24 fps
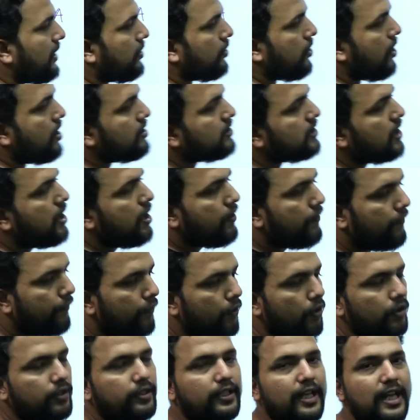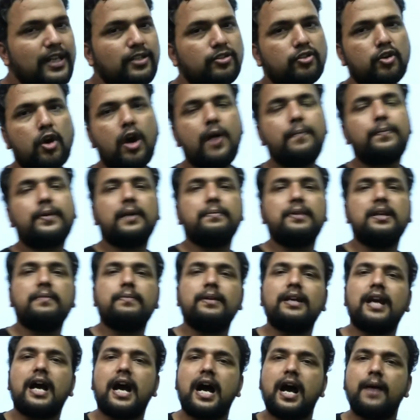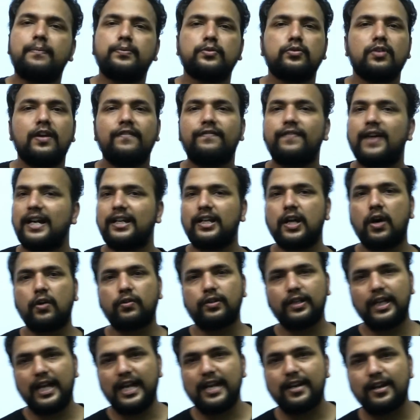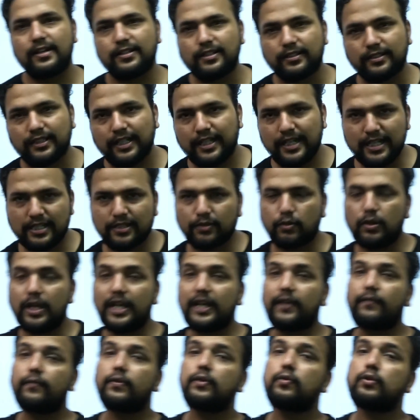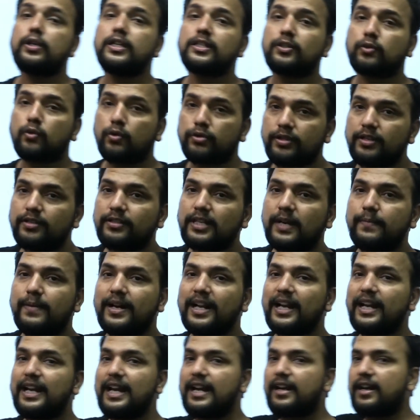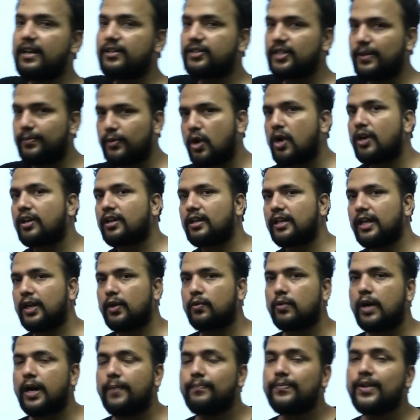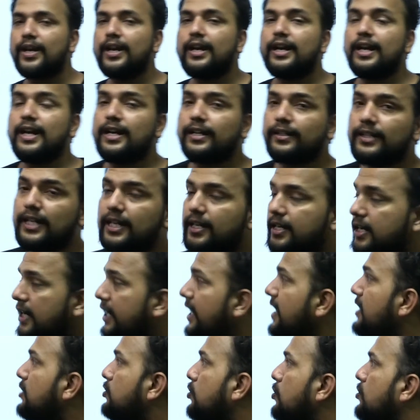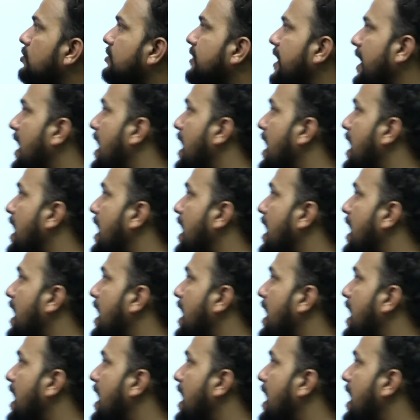क्रॉस वोल्टेज ड्रॉप कभी भी आप जो है फाइंड आउट नहीं कर सकते इस इस क्वेश्चन से हमारा एक कंसेप्ट और क्लियर हुआ कि करंट सोर्स के